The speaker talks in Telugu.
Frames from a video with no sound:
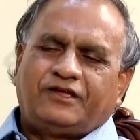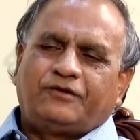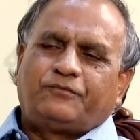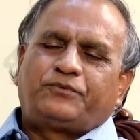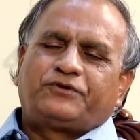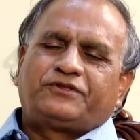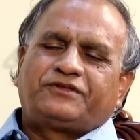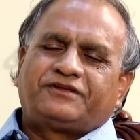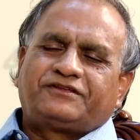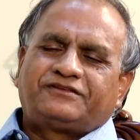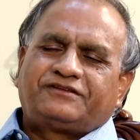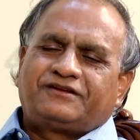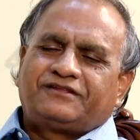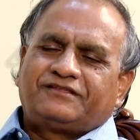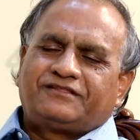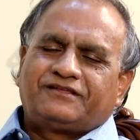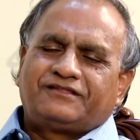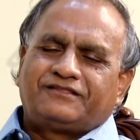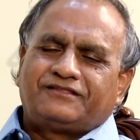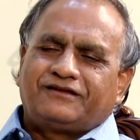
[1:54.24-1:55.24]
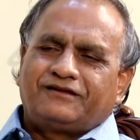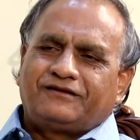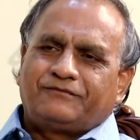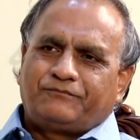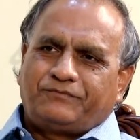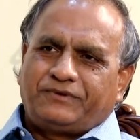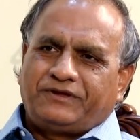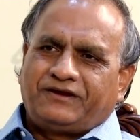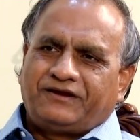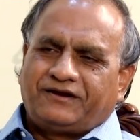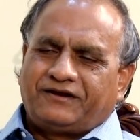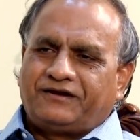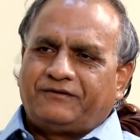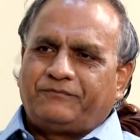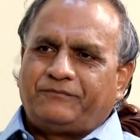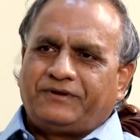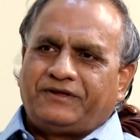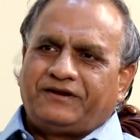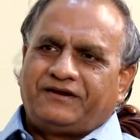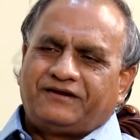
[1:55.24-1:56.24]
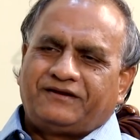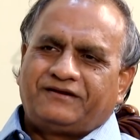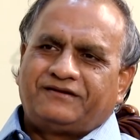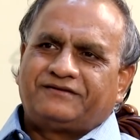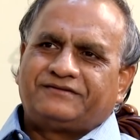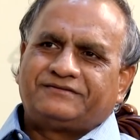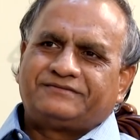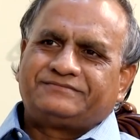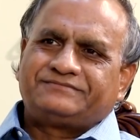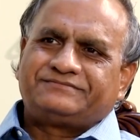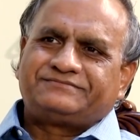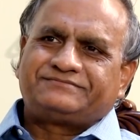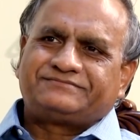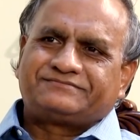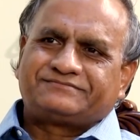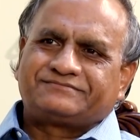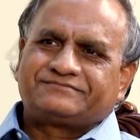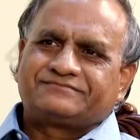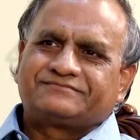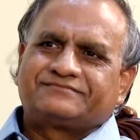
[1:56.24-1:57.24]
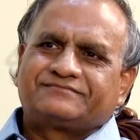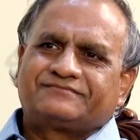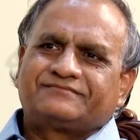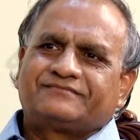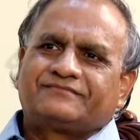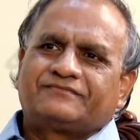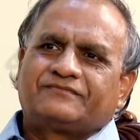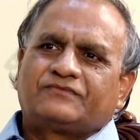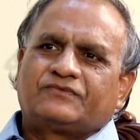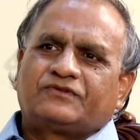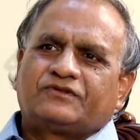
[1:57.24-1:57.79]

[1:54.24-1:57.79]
ఎప్పుడు చేశారు ఇదంతా టూ థౌజండ్ వన్ టూ థౌజండ్